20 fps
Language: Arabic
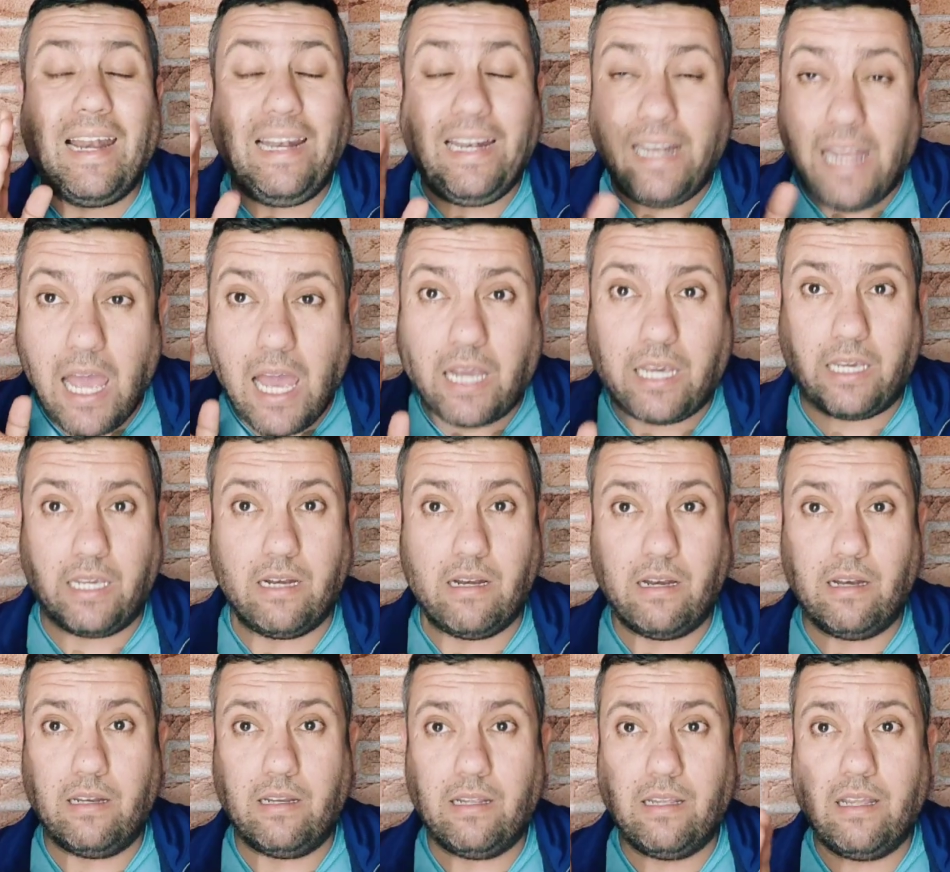
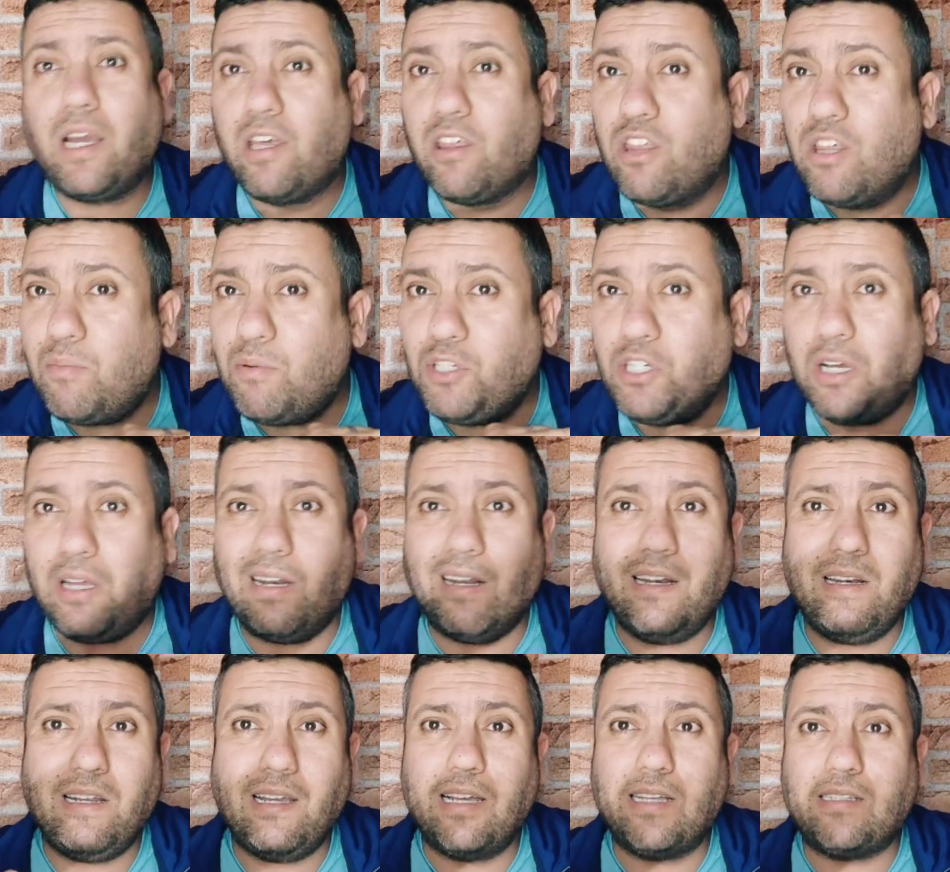لكن ما نكذبش على
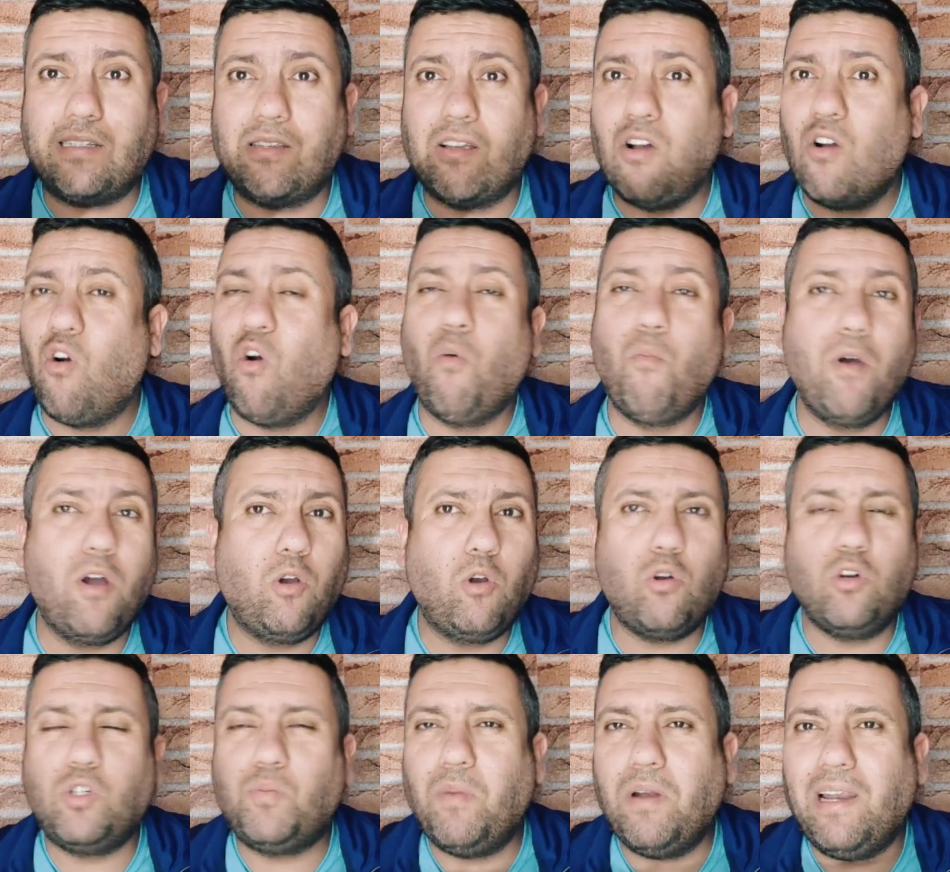الناس وما
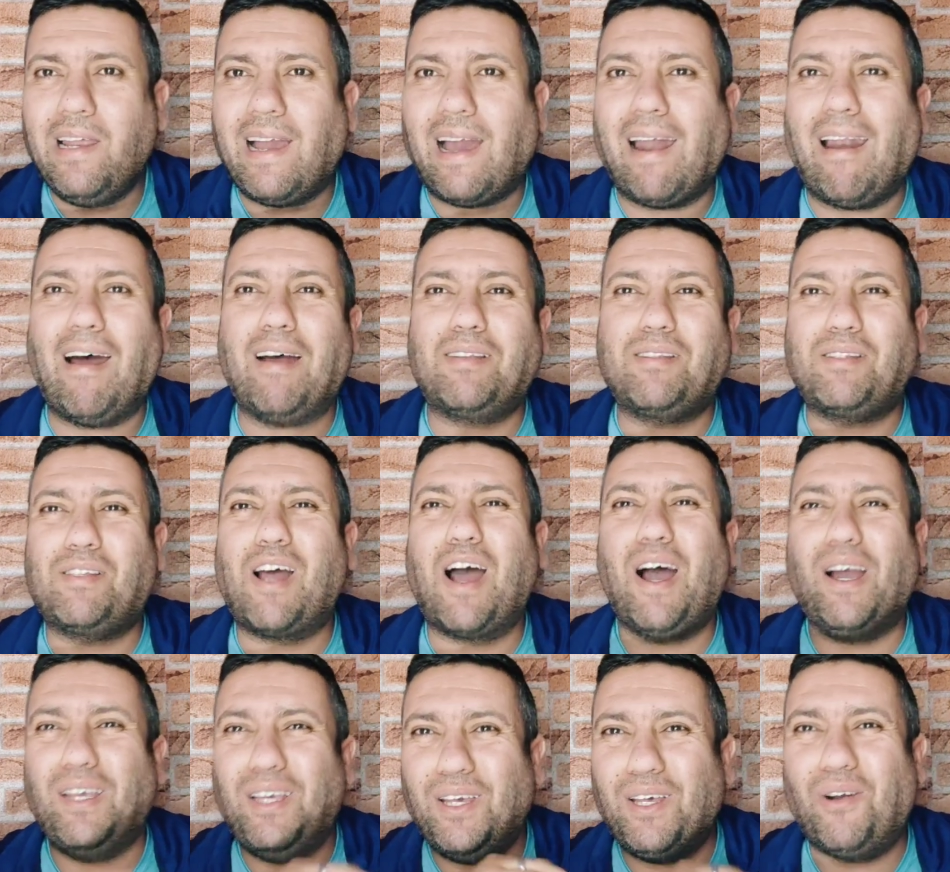نقولش باللي خلاص
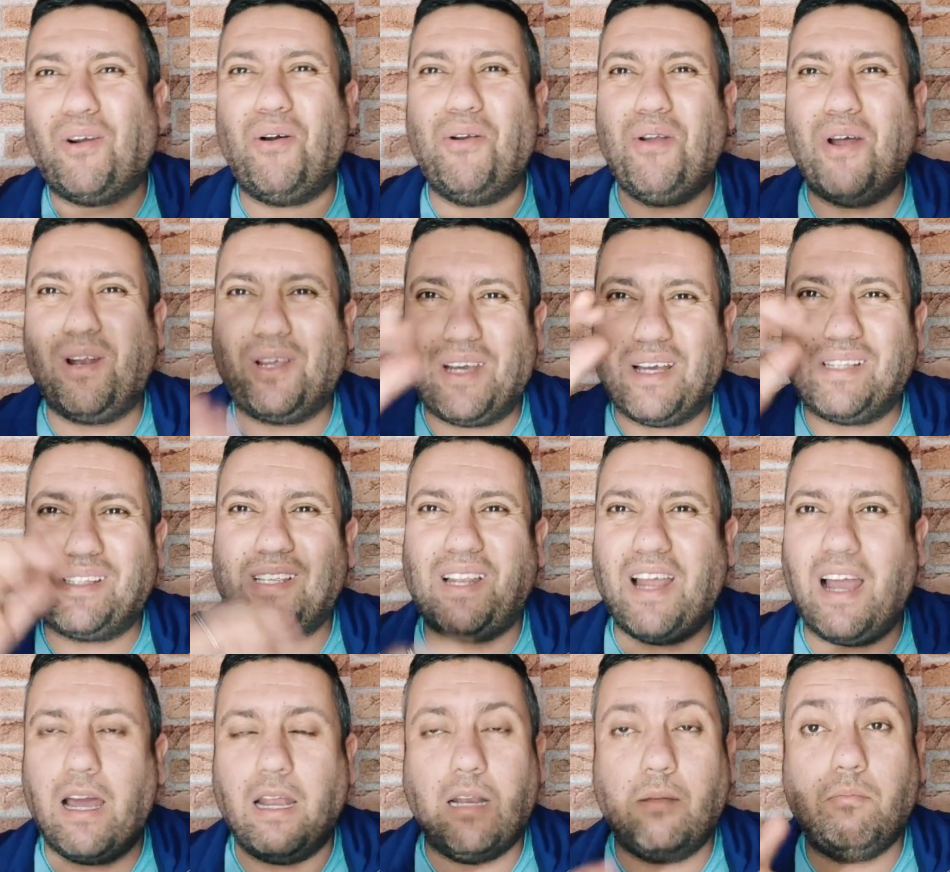صاي رحنا لكاس
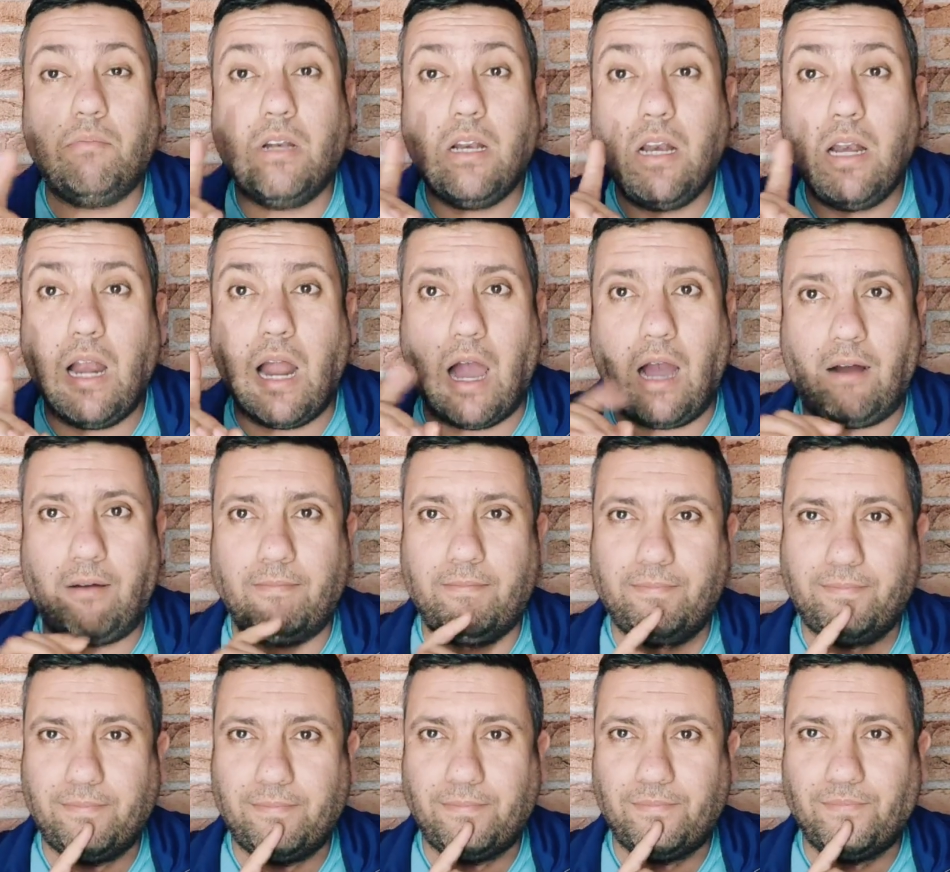العالم
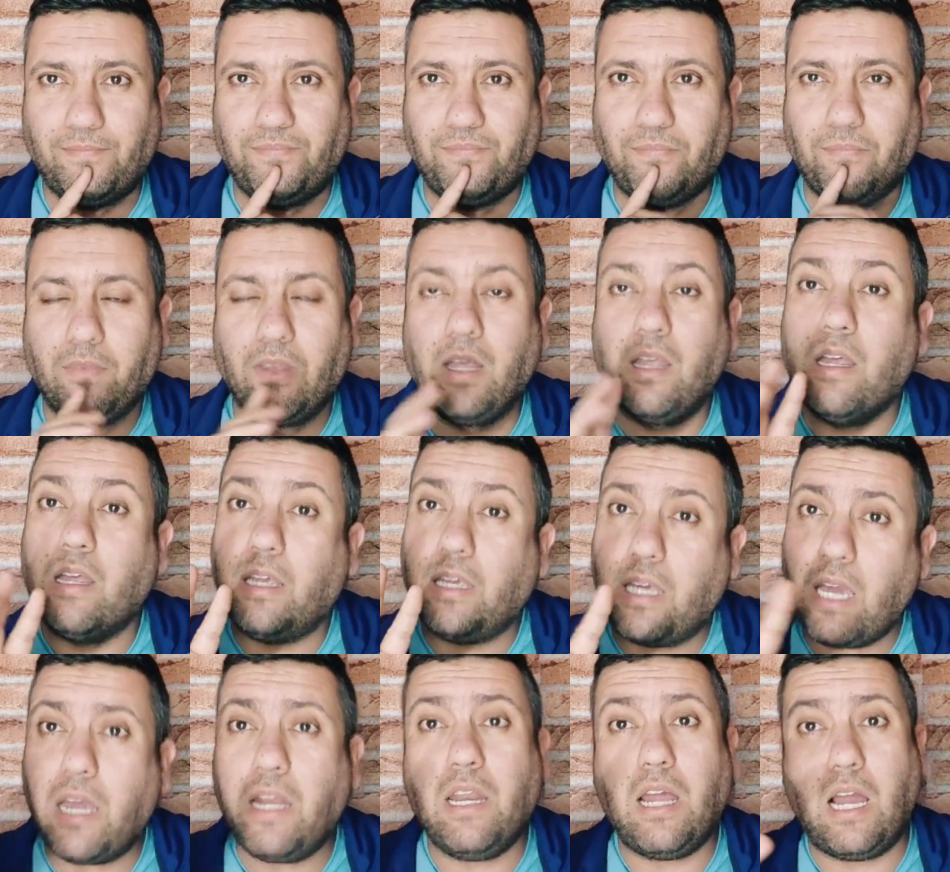لا
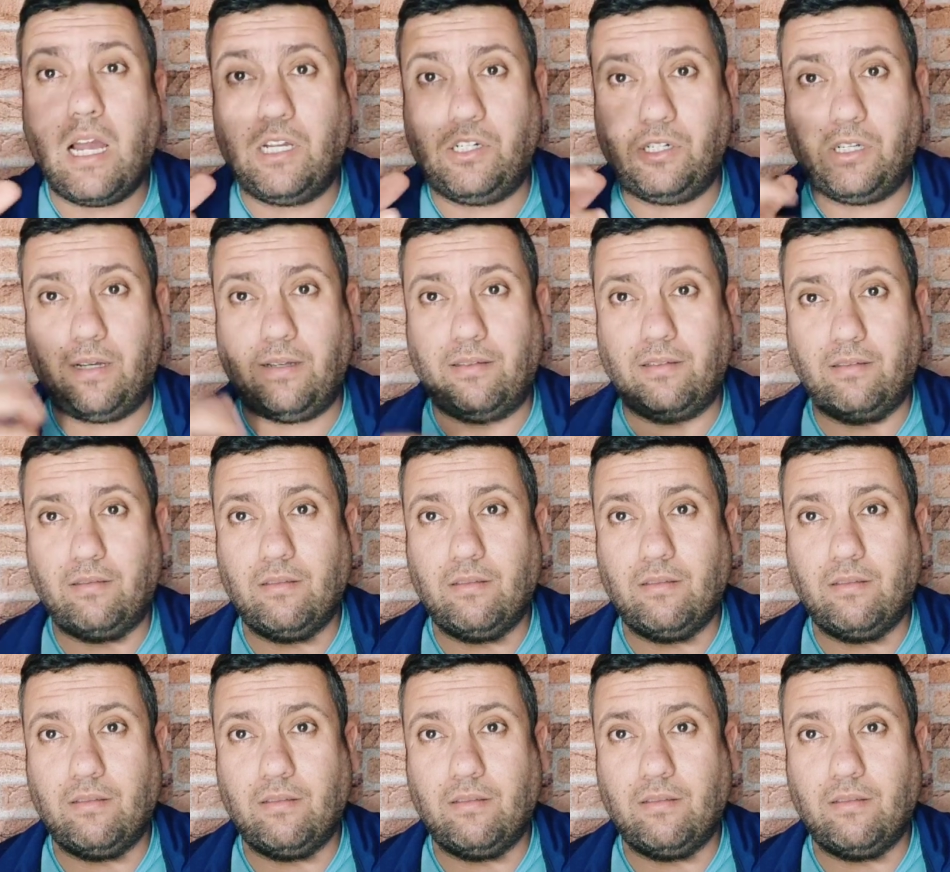كاين حاجه